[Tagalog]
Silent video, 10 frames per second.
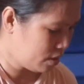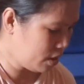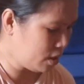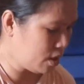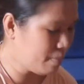
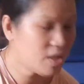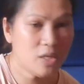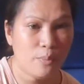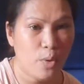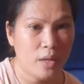hindi pa
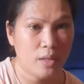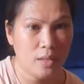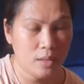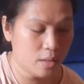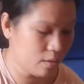siya
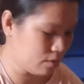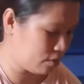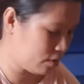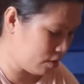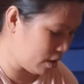pwedeng
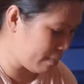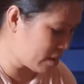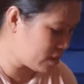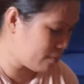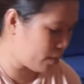ano, hindi pa
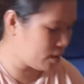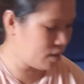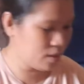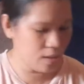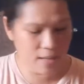siya
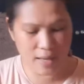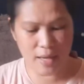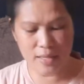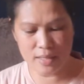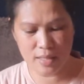pwedeng
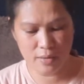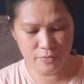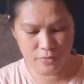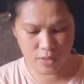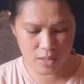ilagay sa
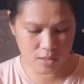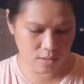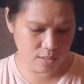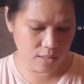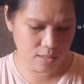
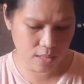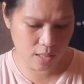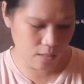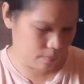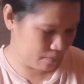feeds
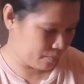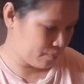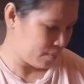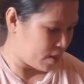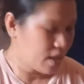kasi
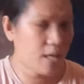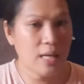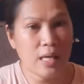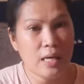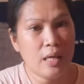
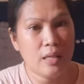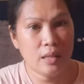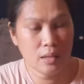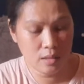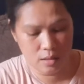
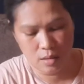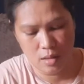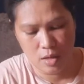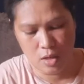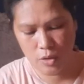kailangan
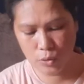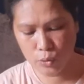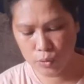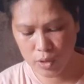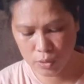
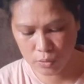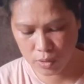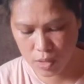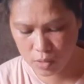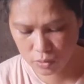yung hinog
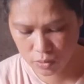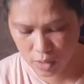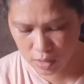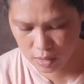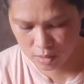na hinog na.